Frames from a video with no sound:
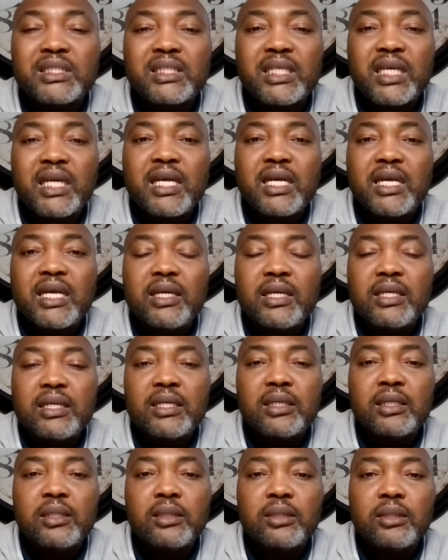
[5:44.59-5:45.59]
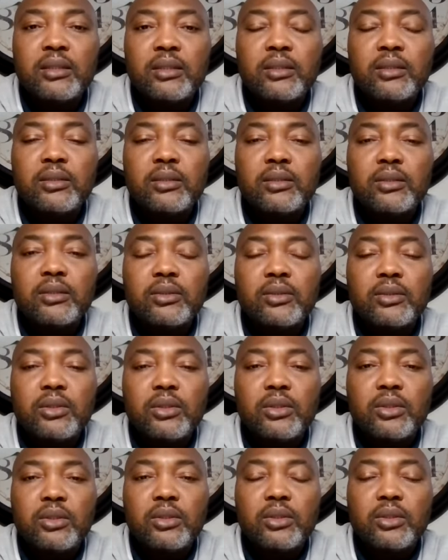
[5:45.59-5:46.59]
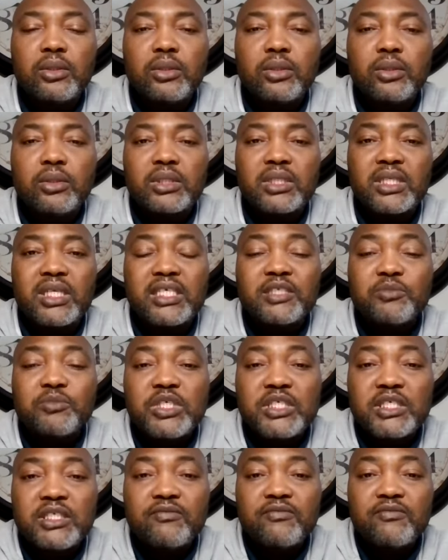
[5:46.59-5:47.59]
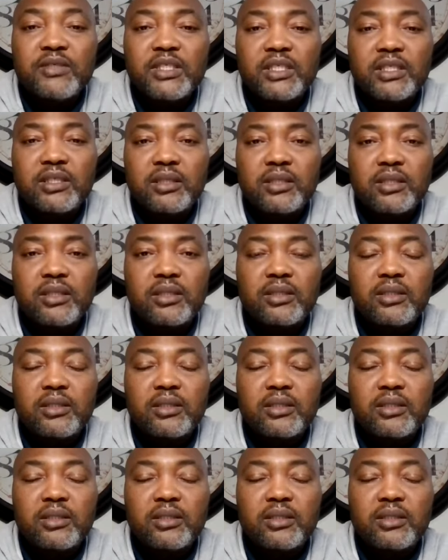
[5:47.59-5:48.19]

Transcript: très, euh, très spécifiques.